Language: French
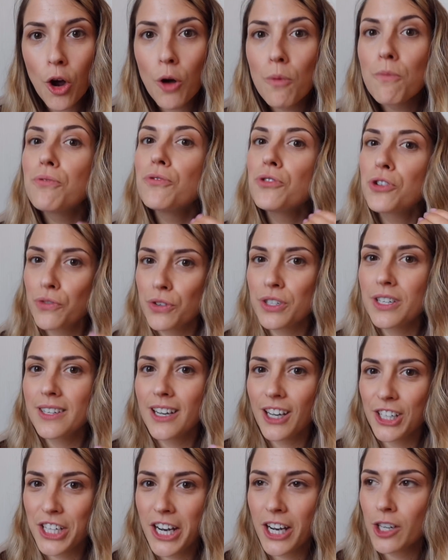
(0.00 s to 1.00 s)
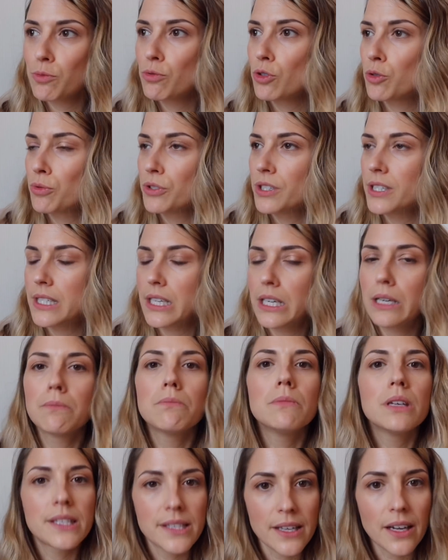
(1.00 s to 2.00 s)
plus je faisais des recherches, plus je me disais,
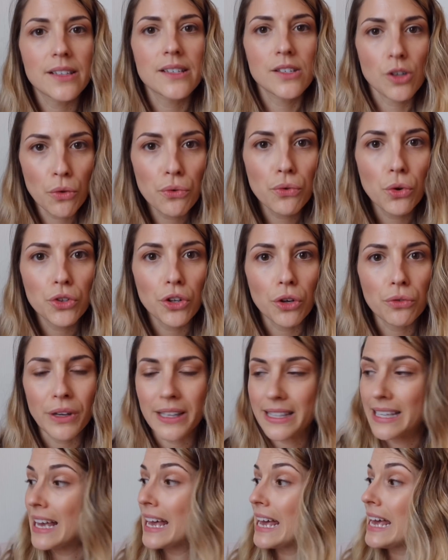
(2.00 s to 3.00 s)
mais c'est un sans faute en fait.